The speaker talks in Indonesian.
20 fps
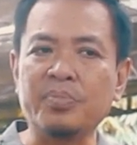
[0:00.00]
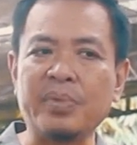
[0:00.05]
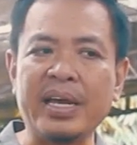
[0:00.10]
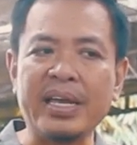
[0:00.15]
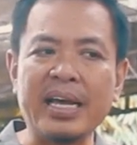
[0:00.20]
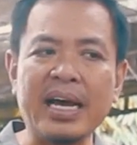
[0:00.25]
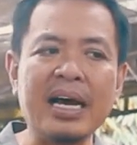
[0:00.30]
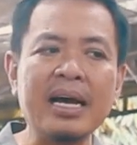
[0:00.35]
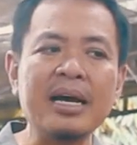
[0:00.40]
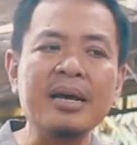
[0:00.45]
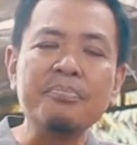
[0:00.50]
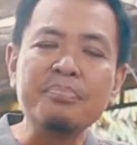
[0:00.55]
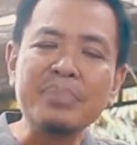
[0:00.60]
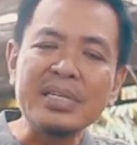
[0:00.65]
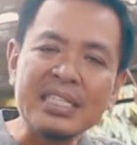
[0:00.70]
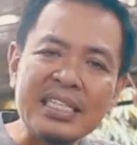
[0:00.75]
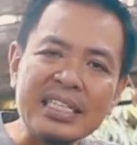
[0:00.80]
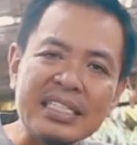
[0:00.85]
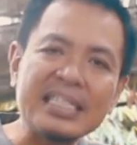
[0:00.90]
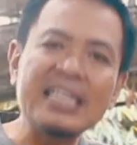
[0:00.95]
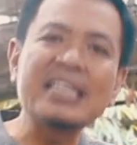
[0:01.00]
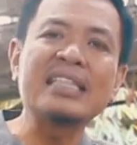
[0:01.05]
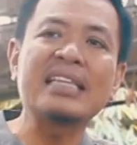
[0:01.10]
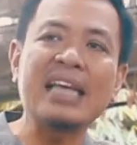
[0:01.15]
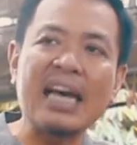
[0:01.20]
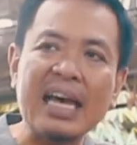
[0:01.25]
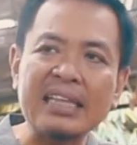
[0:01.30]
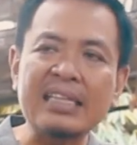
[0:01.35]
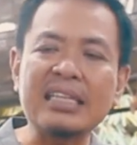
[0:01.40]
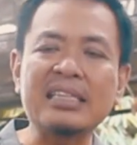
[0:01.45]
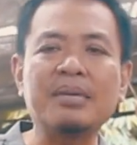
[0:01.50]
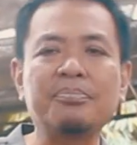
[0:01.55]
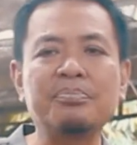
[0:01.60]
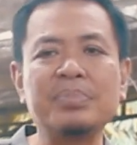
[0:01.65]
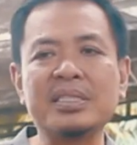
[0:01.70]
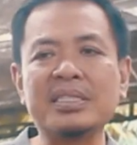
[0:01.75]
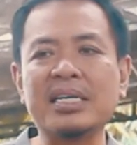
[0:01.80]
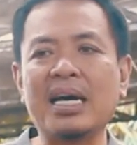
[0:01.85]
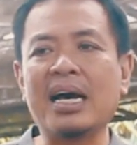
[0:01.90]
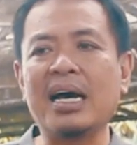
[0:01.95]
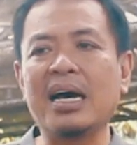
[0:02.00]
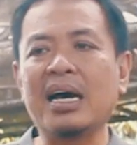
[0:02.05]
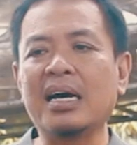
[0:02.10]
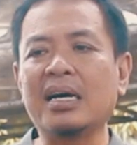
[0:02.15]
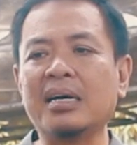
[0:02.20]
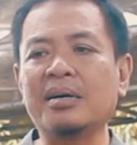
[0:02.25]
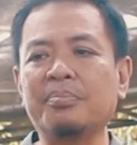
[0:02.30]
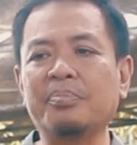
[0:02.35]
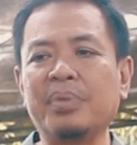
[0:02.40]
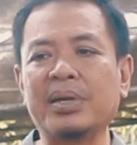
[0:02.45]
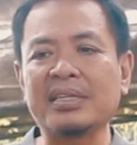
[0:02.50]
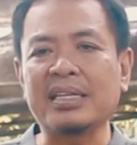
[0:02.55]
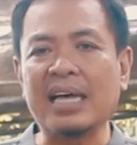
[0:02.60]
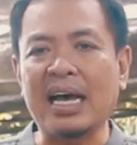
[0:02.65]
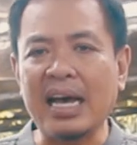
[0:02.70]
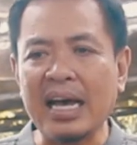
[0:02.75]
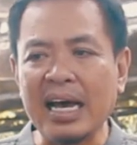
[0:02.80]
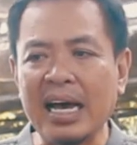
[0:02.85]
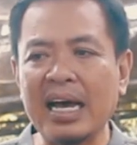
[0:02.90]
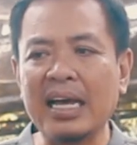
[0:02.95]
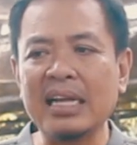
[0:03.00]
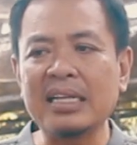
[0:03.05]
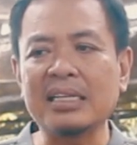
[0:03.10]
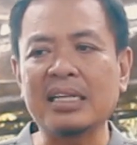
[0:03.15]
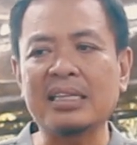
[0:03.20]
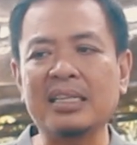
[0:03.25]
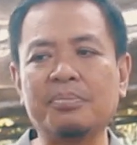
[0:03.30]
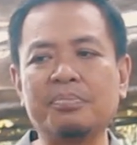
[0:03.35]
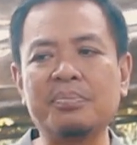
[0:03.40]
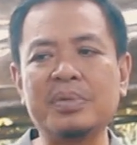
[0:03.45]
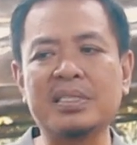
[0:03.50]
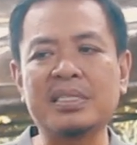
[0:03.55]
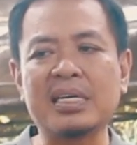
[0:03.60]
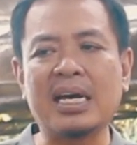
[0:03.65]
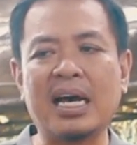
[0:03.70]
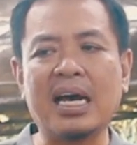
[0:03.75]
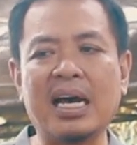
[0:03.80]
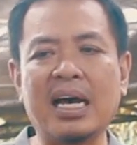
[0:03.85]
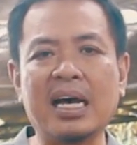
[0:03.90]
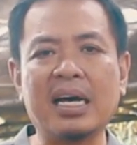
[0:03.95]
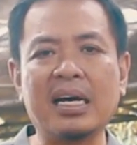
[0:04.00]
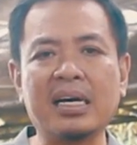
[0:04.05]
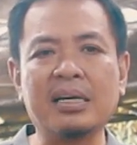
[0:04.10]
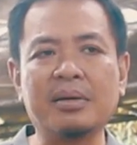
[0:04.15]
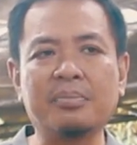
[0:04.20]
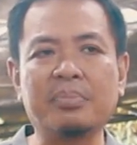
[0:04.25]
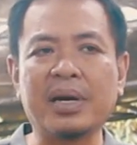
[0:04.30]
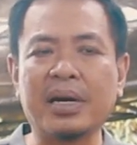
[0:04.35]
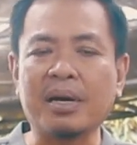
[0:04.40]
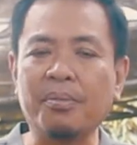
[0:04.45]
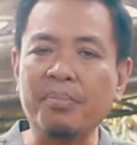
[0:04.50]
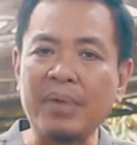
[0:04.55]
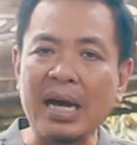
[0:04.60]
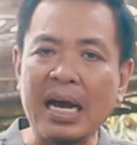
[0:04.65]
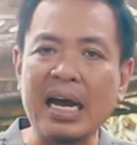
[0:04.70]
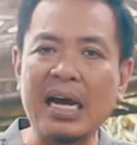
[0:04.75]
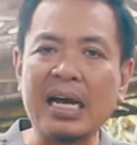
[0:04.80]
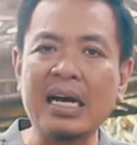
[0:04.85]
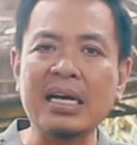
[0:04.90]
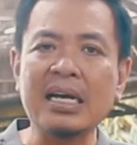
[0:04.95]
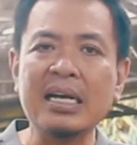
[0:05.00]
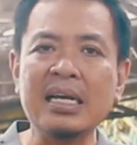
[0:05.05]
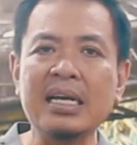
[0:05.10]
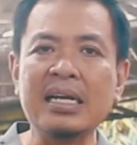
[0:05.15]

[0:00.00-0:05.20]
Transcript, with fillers: supaya bisnis kita tetap bisa bertahan, tetap bisa berkembang,